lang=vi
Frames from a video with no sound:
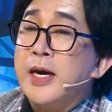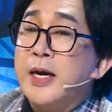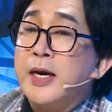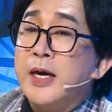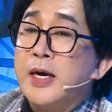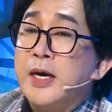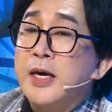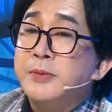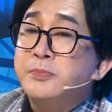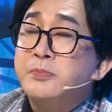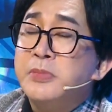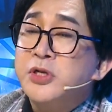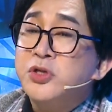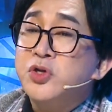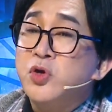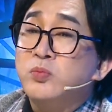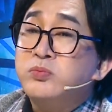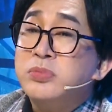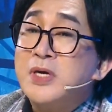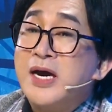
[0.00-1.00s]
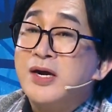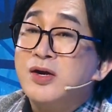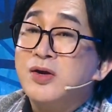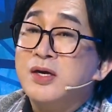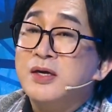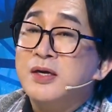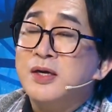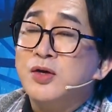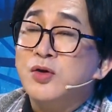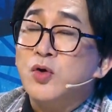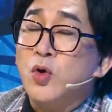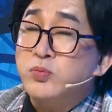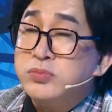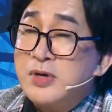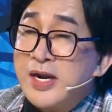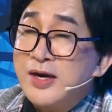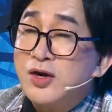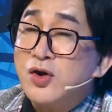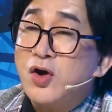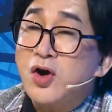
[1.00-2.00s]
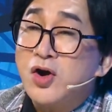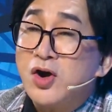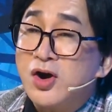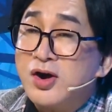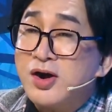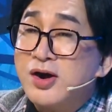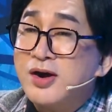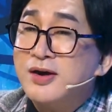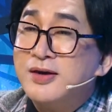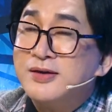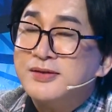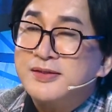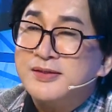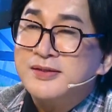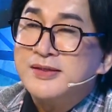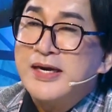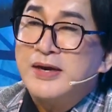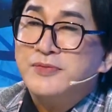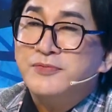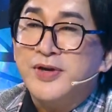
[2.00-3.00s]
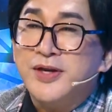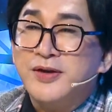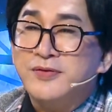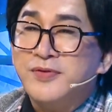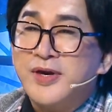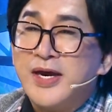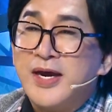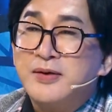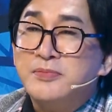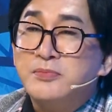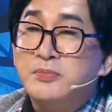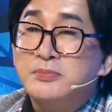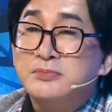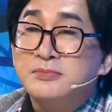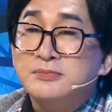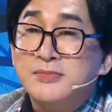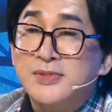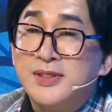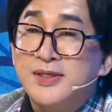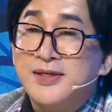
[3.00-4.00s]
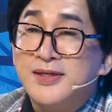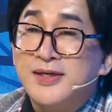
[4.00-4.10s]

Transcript: à, Minh Dũng đã cũng đã có làm việc với anh uh,